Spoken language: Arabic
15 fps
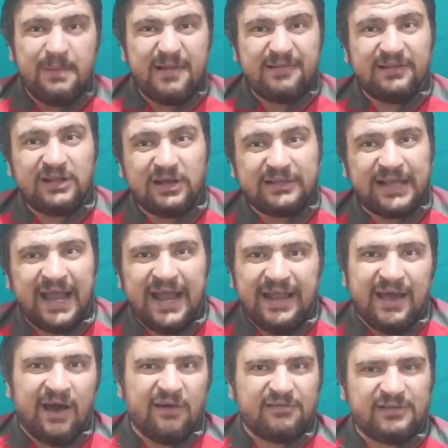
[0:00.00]
بس ضغط
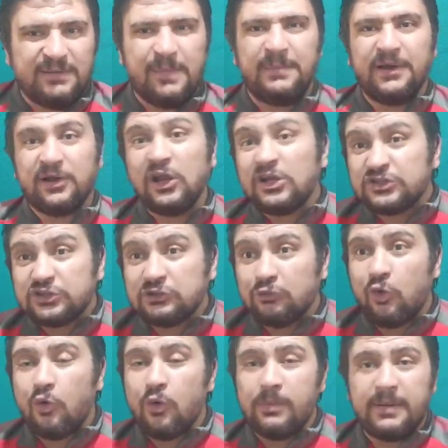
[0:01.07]
عالي اصلا ما بيغلطش
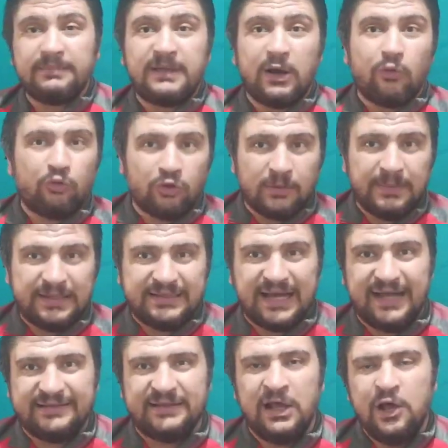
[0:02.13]
وهو بيبدا الكوره من
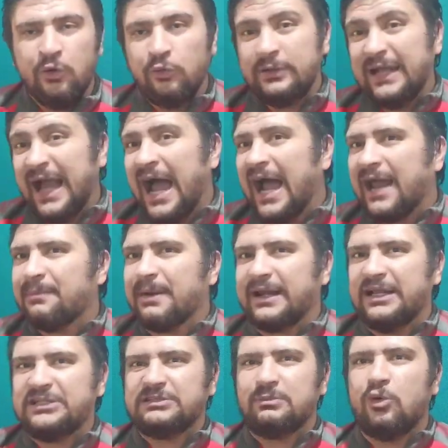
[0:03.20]
تحت ودي حاجه ما
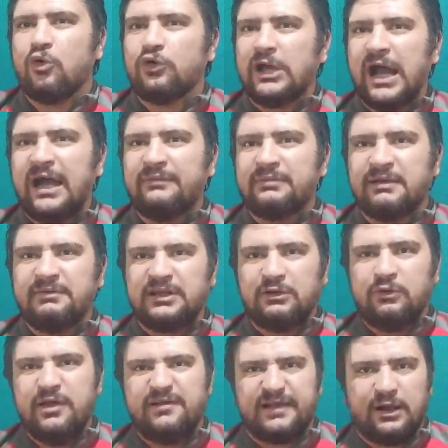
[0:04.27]
كانتش موجوده ايام ديفيد
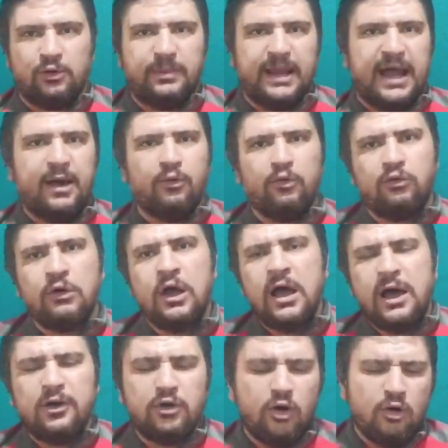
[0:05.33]
لويس كانوا بيحاولوا
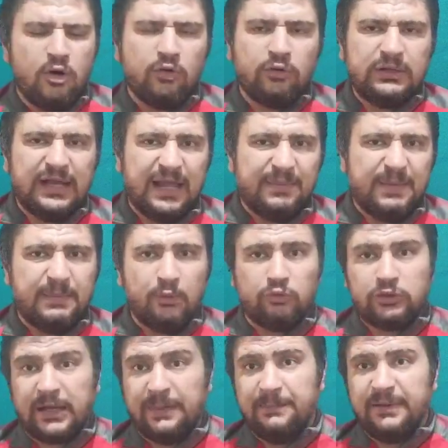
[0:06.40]
ان هو كل اللعيبه
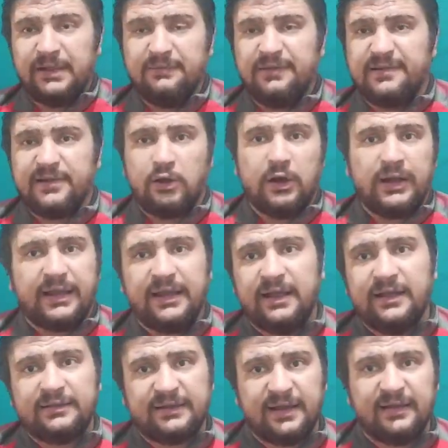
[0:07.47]
الموجوده جنب ديفيد سواء
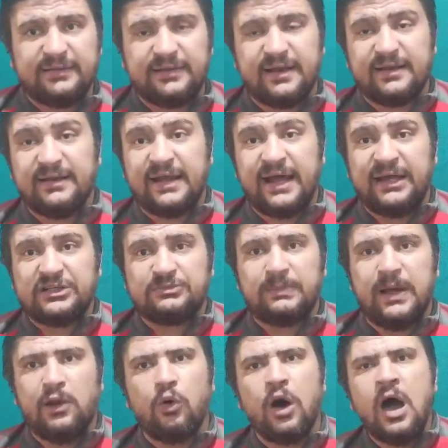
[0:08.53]
كيرن تيرني على
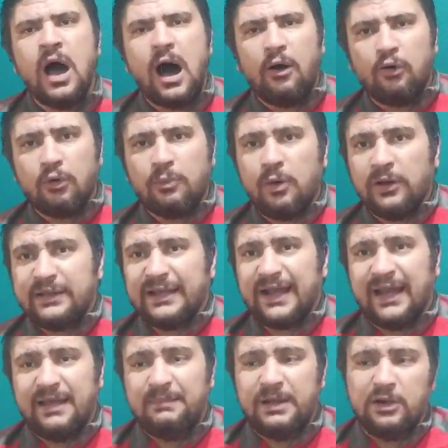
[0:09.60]
شماله او روب
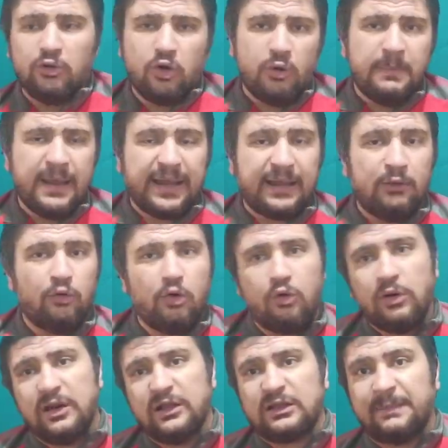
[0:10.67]
هولدنج على يمينه ان هم يخلوه
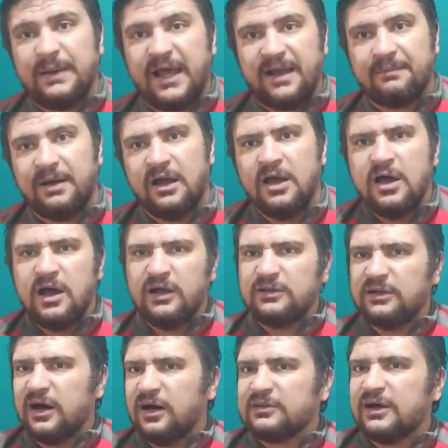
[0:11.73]
هو اللي يطلع بالهجمه
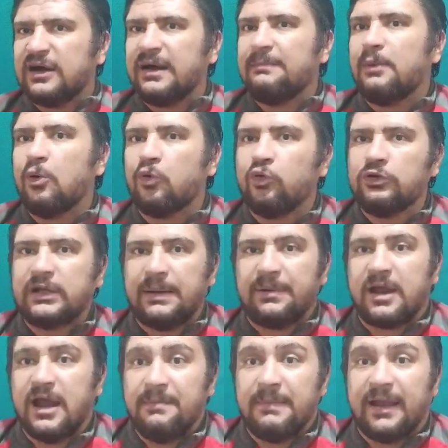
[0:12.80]
النهارده كان موجود
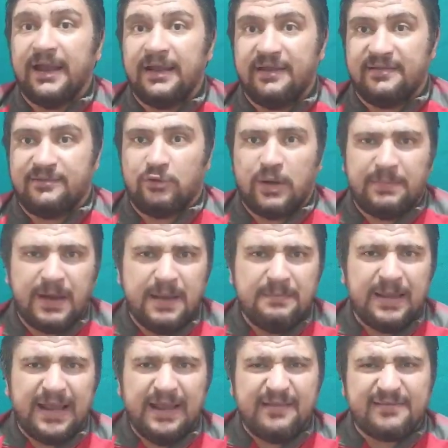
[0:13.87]
جابرييل مجاليس
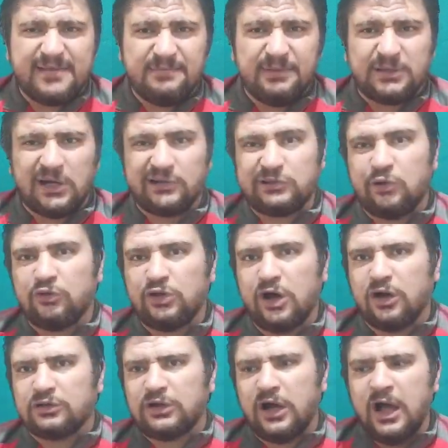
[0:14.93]
وجابرييل مجاليس نسبه اخطاء
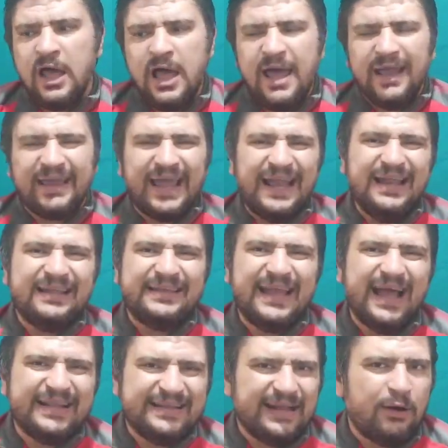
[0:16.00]
النهارده كانت
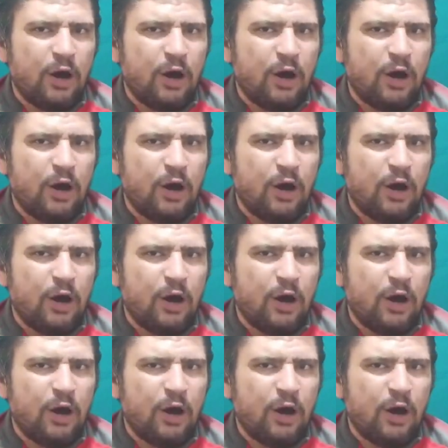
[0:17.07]
يعني